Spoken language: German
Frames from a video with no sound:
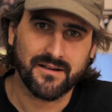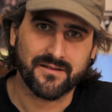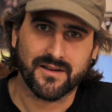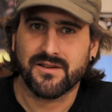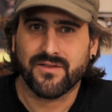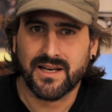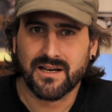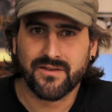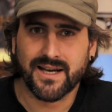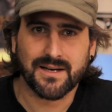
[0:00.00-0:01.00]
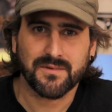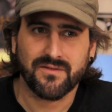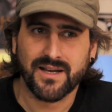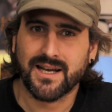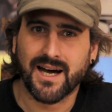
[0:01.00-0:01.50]
Sind die weniger wert? Haben
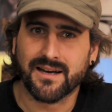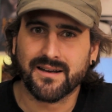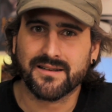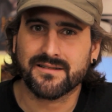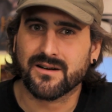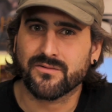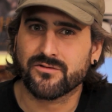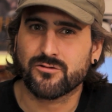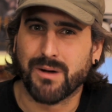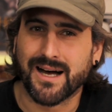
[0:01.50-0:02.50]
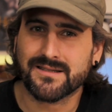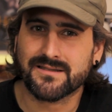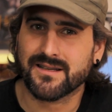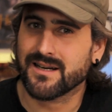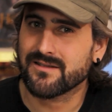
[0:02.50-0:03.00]
die weniger Anrecht darauf,
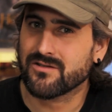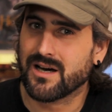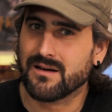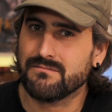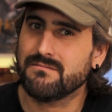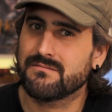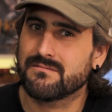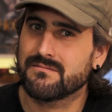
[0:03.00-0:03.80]
Spaß daran zu haben?